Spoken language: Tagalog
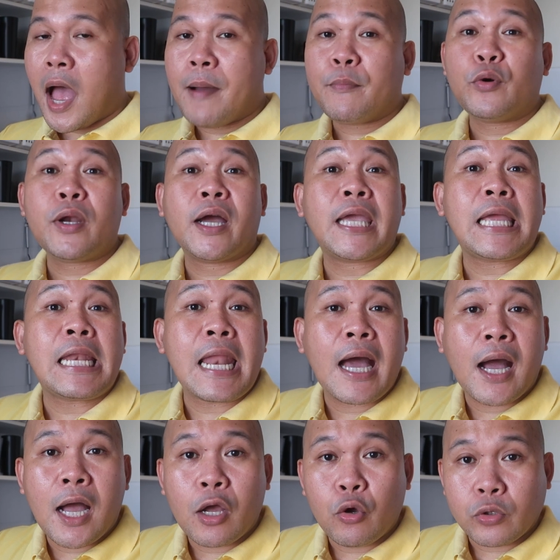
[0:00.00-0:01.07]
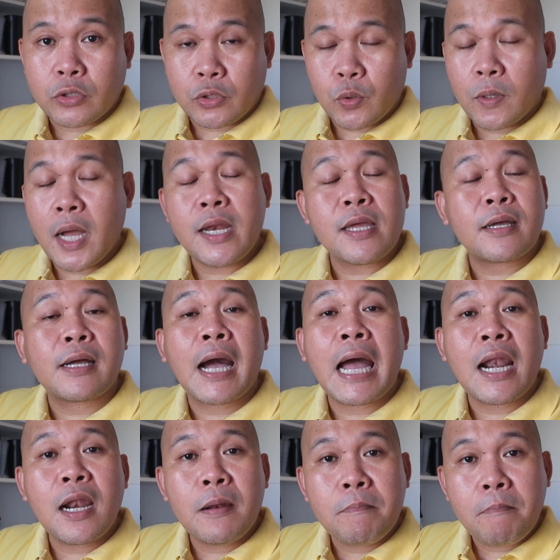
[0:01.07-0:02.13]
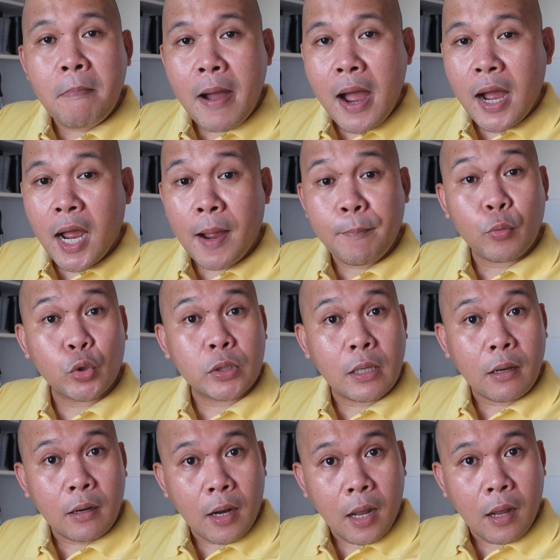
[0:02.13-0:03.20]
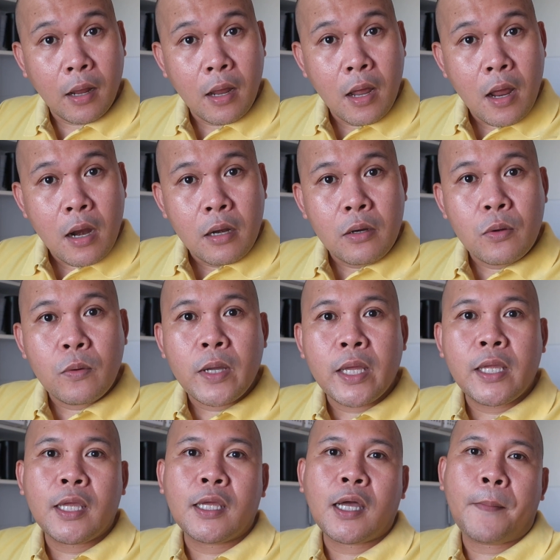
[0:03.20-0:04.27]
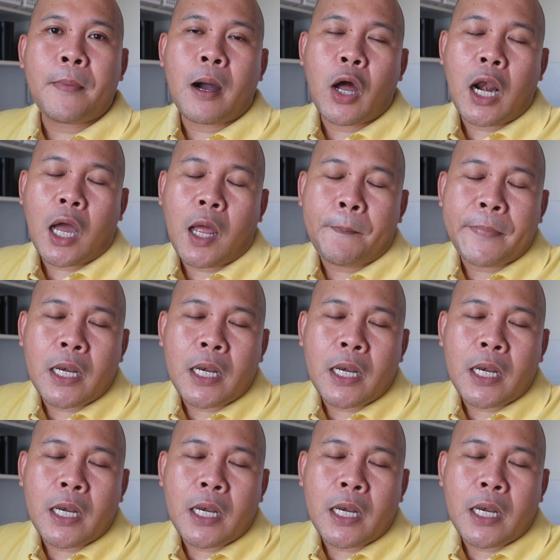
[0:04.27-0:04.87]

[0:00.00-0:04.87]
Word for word: amo nang ila nga gusto gani kalma ka modera no gagi ka mahala ka